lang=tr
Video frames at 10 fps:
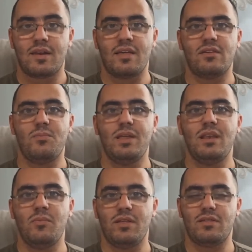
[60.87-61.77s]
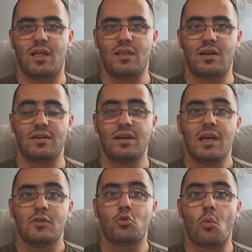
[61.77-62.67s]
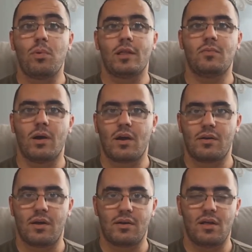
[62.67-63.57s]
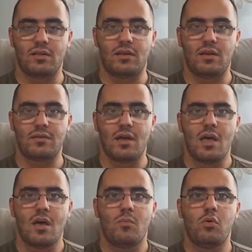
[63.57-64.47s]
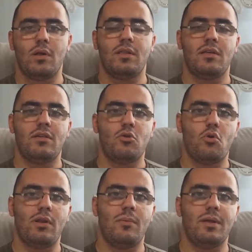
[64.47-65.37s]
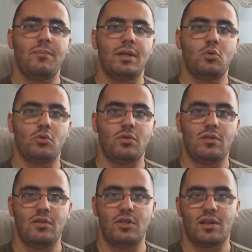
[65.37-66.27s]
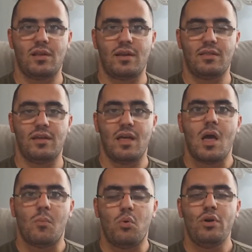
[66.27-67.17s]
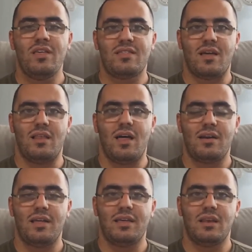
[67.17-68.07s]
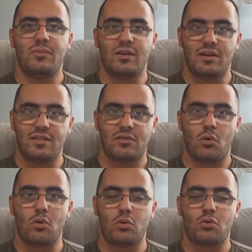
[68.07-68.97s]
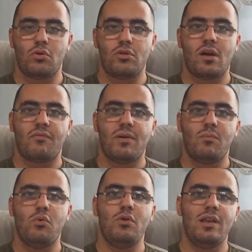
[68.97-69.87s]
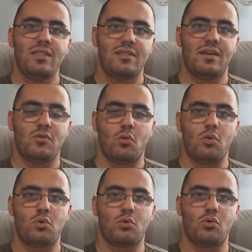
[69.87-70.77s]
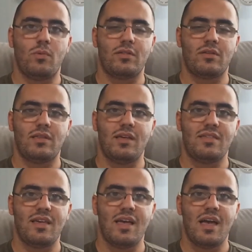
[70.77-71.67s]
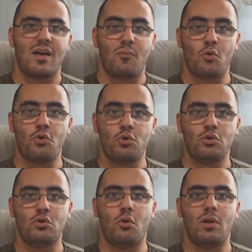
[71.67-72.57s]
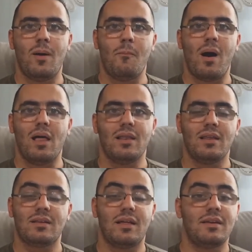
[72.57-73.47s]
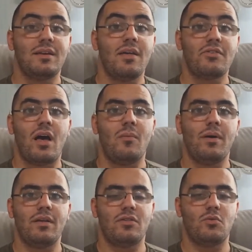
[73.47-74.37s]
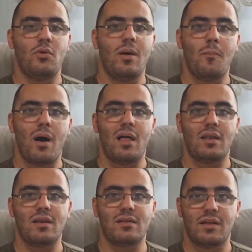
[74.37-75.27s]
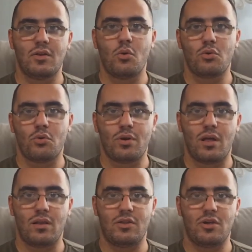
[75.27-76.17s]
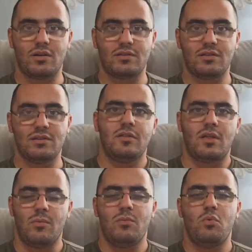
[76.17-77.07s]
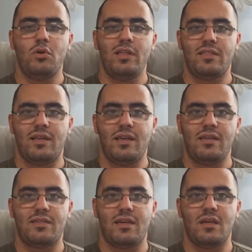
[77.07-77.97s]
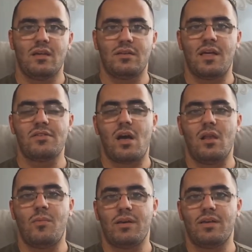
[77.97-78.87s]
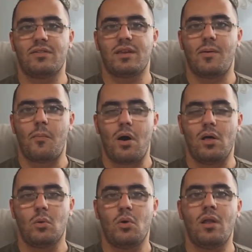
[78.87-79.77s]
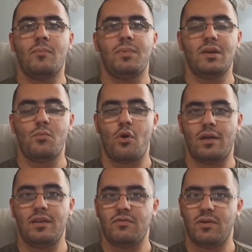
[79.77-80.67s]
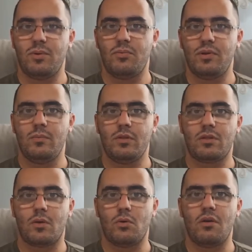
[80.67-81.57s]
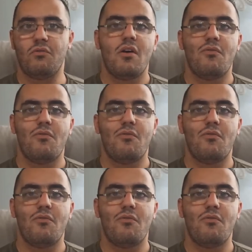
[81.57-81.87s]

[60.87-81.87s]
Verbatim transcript: Nazi bilim insanlarını toplatma kararı aldılar. Burada ise şöyle bir metot izleyeceklerdi. Bu insanlarla ilgili bir liste oluşturulacak ve bu listenin oluşturulmasında ise örgüte olan bağlılıkları, Nazi Almanyası'na olan bağlılıkları göz önüne alınacaktı. Tabi bu listeyi ise Nazi Almanyası'na bağlı olan bir mühendis ve bir bilim insanı olan